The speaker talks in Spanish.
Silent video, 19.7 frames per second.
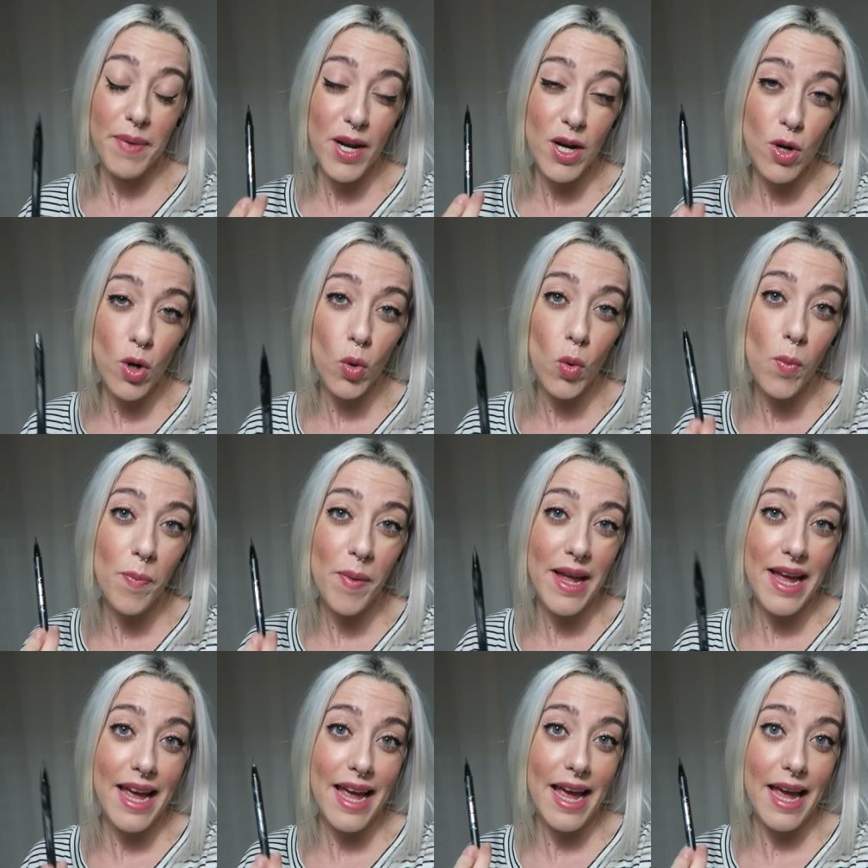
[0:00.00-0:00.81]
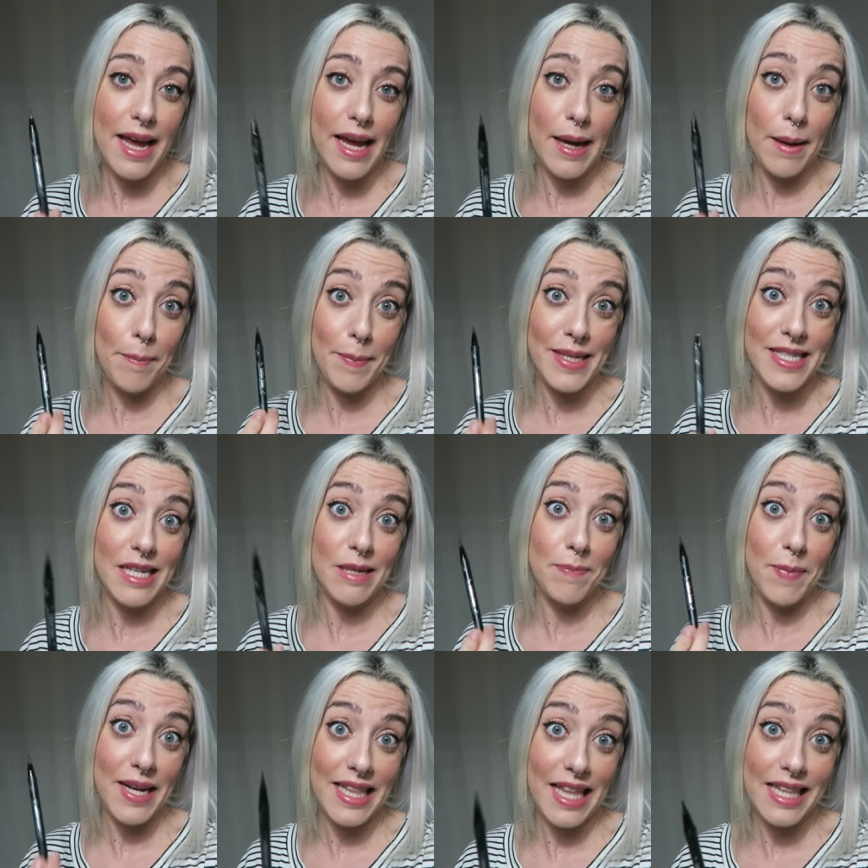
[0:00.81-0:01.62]
Pero no cumple mis
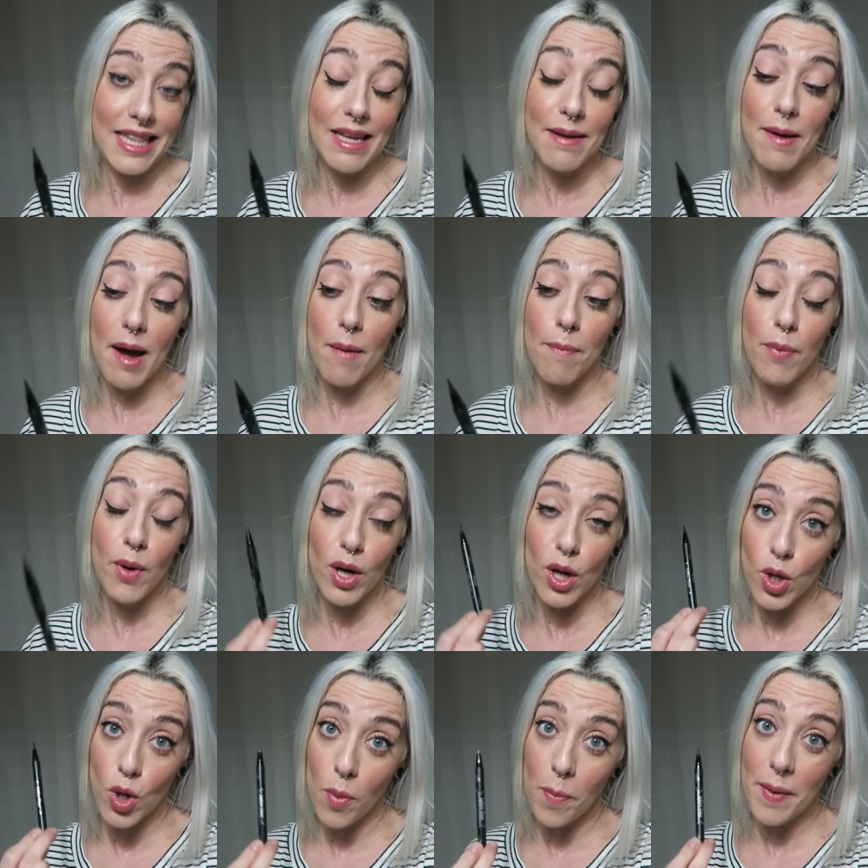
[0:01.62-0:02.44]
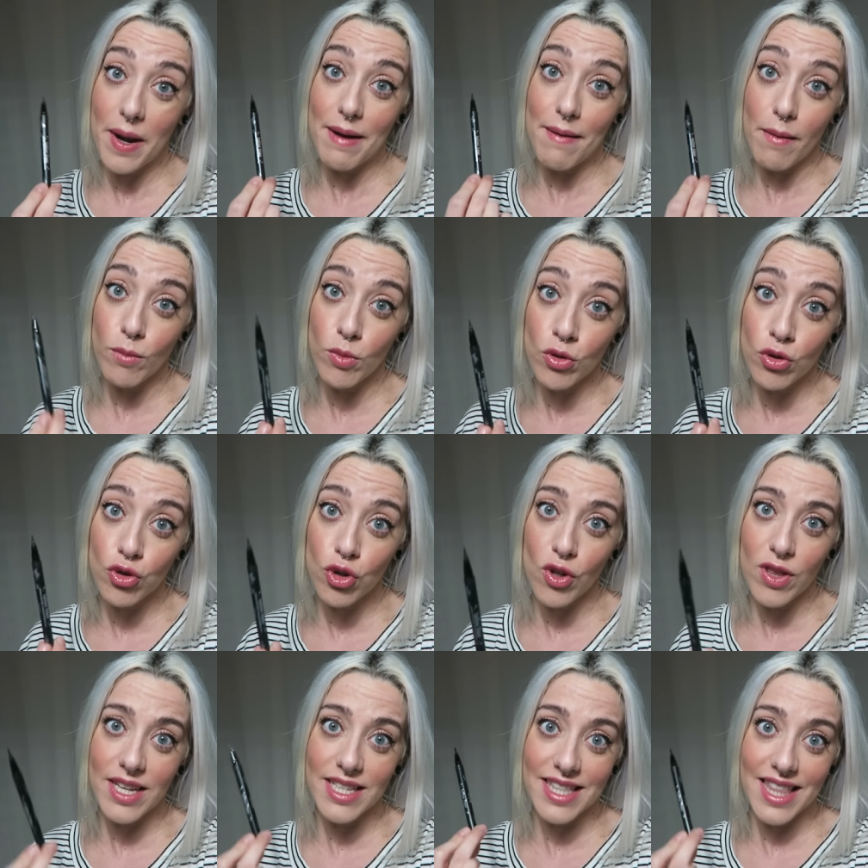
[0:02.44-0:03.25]
expectativas, porque yo esperaba
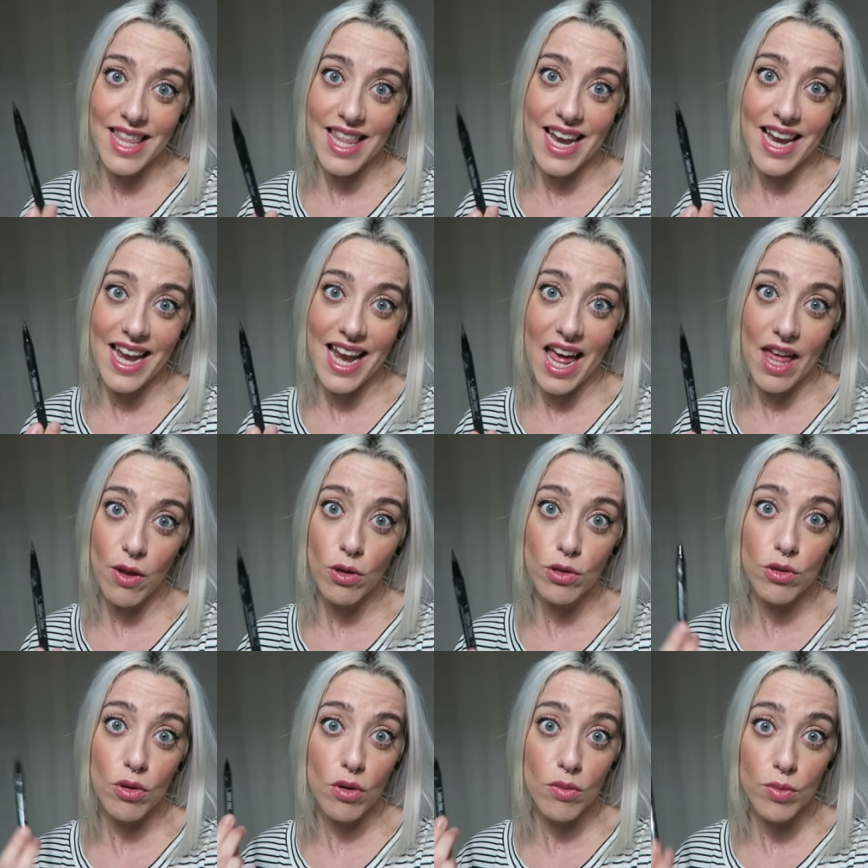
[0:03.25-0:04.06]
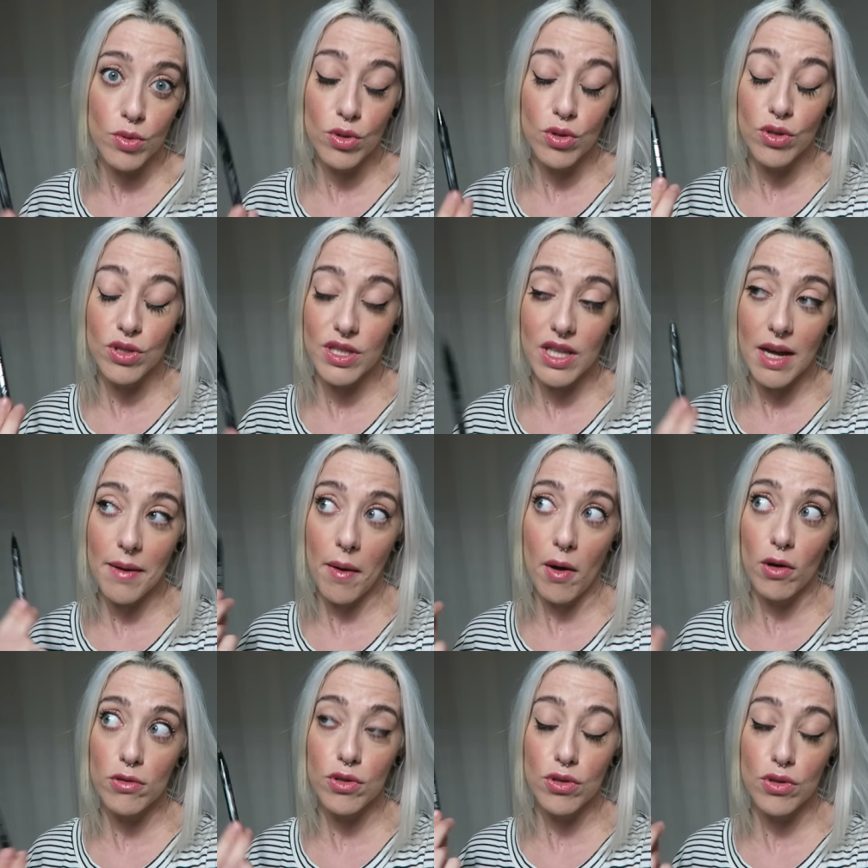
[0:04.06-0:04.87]
mucho de este delineador, todo el mundo
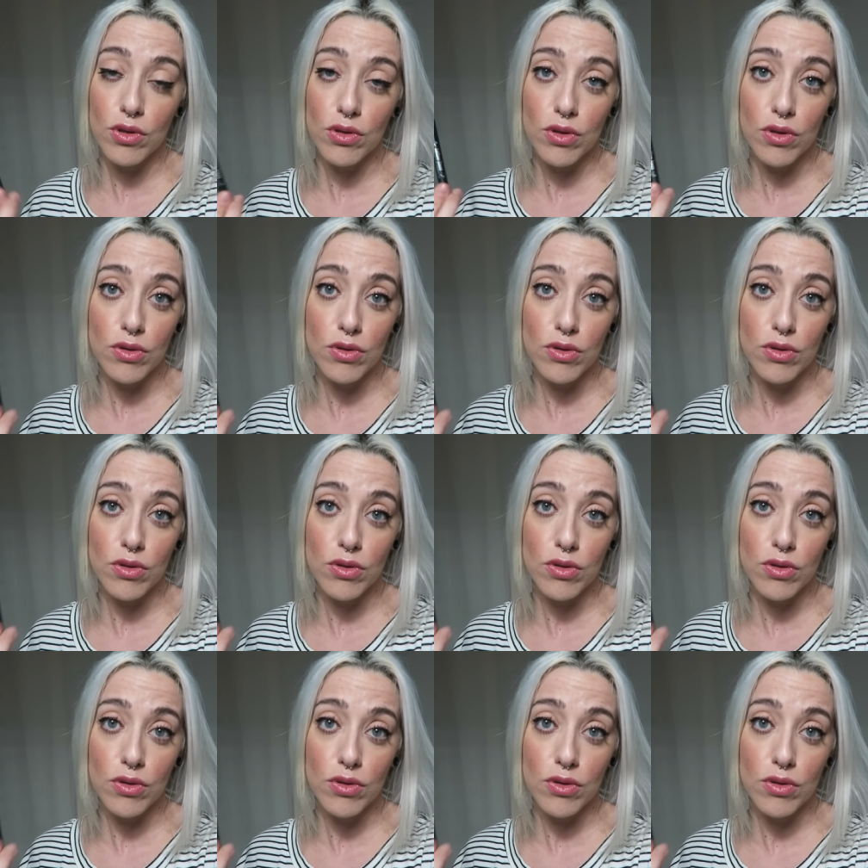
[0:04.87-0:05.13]
estaba ocho,